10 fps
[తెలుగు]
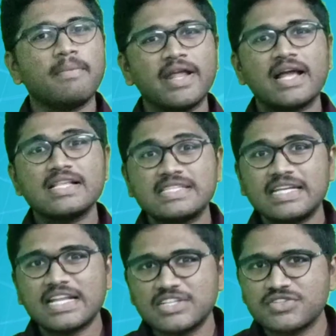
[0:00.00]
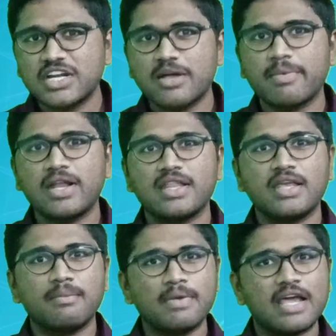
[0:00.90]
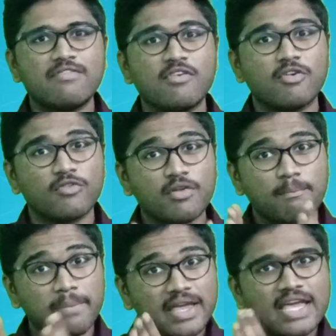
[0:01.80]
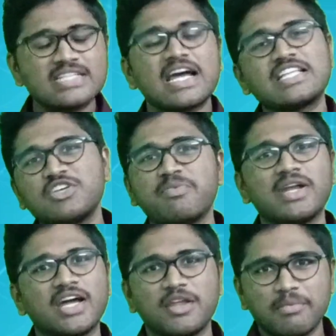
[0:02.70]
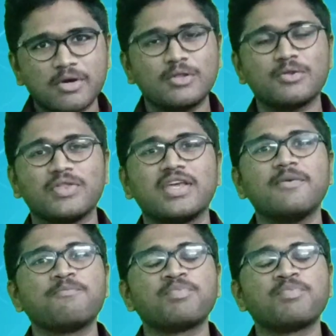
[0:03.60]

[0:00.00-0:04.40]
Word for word: మెడికల్ సీట్ అచీవ్ చేయడం అనేది మీ లైఫ్లో వన్ ఆఫ్ ద బిగ్గెస్ట్ అచీవ్మెంట్గానే మిగులుతుంది